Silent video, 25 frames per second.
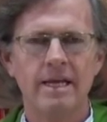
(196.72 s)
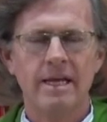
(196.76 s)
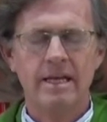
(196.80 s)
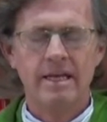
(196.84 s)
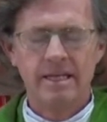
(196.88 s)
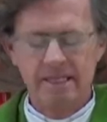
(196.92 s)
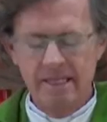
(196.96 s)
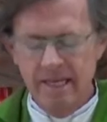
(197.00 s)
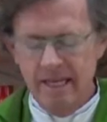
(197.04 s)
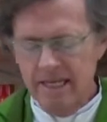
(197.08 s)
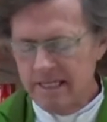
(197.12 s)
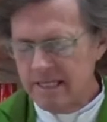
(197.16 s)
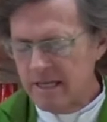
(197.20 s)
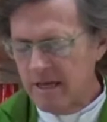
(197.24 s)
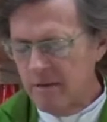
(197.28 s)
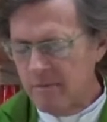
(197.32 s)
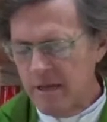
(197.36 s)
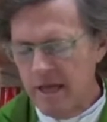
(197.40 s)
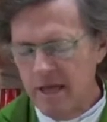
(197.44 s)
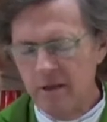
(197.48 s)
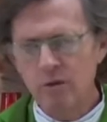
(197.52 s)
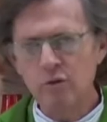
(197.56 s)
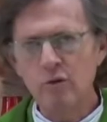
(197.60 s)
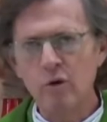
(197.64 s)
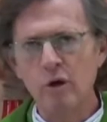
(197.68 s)
Si ese
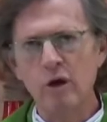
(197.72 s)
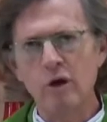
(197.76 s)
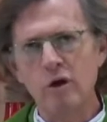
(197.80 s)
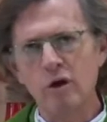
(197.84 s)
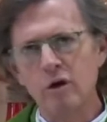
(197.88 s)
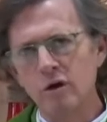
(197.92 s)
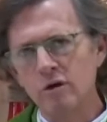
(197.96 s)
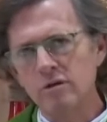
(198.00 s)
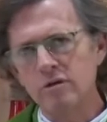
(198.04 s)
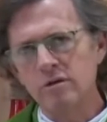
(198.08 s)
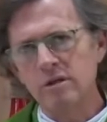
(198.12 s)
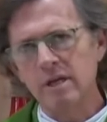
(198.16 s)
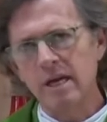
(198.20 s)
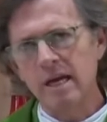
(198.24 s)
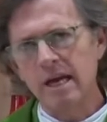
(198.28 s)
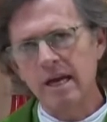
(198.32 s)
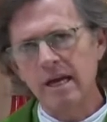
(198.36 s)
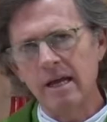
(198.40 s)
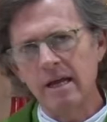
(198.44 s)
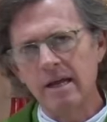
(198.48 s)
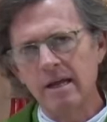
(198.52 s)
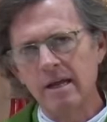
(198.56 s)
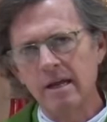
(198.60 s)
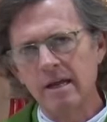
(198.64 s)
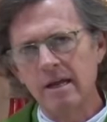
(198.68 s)
viento en
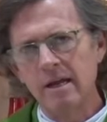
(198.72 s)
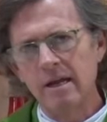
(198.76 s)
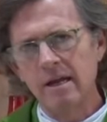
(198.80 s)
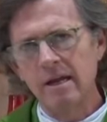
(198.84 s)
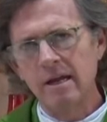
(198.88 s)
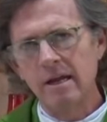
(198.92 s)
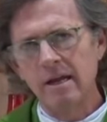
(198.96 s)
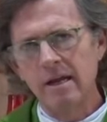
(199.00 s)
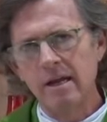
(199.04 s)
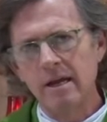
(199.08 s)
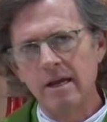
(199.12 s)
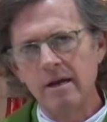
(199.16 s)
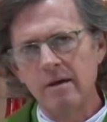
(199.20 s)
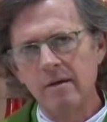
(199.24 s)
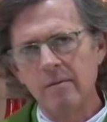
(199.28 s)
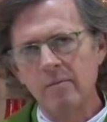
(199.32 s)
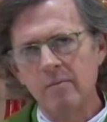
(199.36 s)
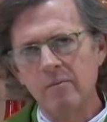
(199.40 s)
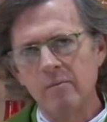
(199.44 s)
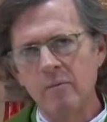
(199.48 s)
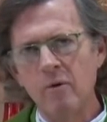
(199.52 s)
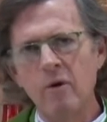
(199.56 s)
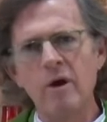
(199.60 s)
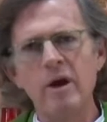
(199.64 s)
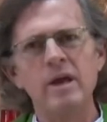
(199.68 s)
contra
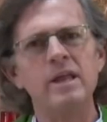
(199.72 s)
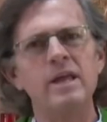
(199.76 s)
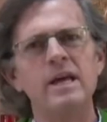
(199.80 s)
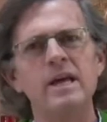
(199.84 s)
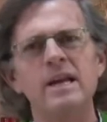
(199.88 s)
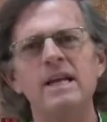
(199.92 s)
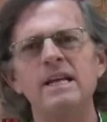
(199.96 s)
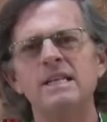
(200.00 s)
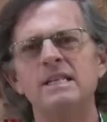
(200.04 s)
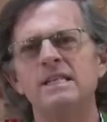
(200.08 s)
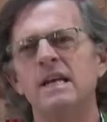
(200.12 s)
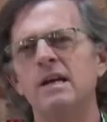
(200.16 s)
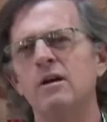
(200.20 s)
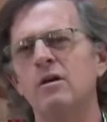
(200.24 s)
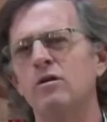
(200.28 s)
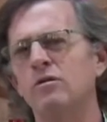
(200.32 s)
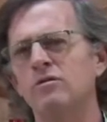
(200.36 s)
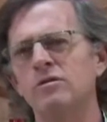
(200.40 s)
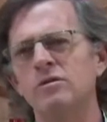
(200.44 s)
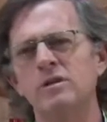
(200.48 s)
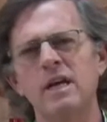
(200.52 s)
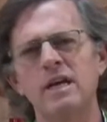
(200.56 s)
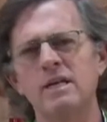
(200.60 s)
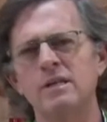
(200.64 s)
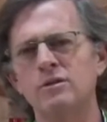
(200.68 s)
puede en ese
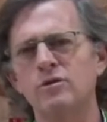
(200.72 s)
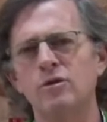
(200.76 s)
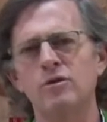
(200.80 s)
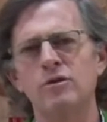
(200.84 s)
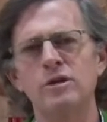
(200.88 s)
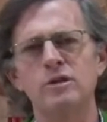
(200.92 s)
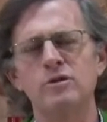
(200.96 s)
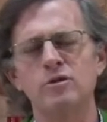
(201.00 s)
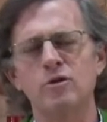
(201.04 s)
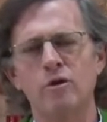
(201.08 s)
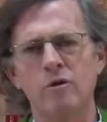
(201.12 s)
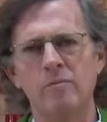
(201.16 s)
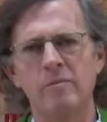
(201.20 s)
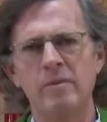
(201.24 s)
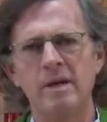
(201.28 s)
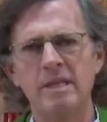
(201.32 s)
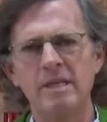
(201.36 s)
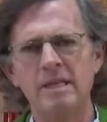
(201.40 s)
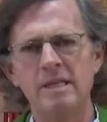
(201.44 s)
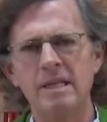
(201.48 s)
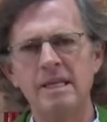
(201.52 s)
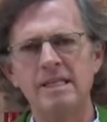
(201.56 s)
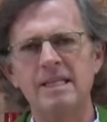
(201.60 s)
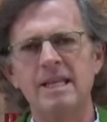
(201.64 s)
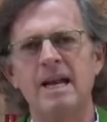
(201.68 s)
contexto de
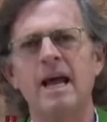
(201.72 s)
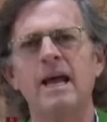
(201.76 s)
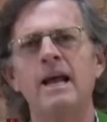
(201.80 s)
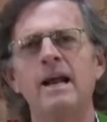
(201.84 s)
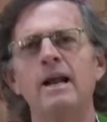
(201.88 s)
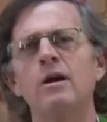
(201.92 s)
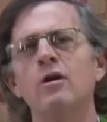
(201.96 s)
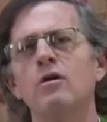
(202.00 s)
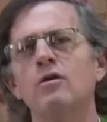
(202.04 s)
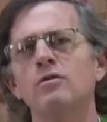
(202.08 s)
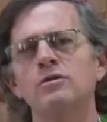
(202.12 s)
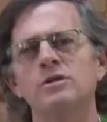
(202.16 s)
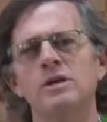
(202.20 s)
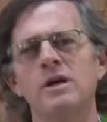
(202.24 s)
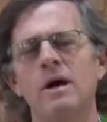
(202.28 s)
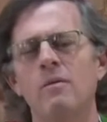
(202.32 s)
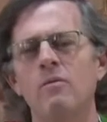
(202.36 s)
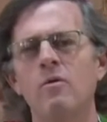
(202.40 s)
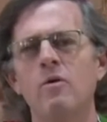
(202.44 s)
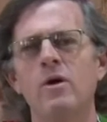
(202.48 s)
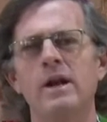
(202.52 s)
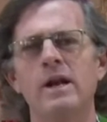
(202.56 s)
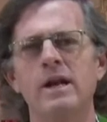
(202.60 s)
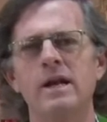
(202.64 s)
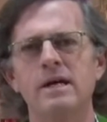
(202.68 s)
tormenta traer cosas
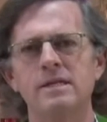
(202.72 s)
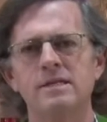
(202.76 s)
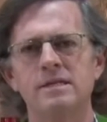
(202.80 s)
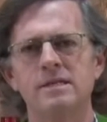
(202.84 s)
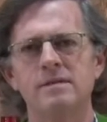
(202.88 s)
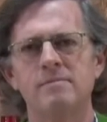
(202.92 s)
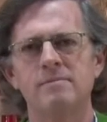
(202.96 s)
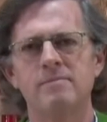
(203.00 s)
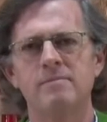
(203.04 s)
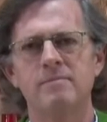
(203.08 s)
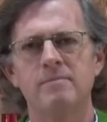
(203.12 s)
buenas.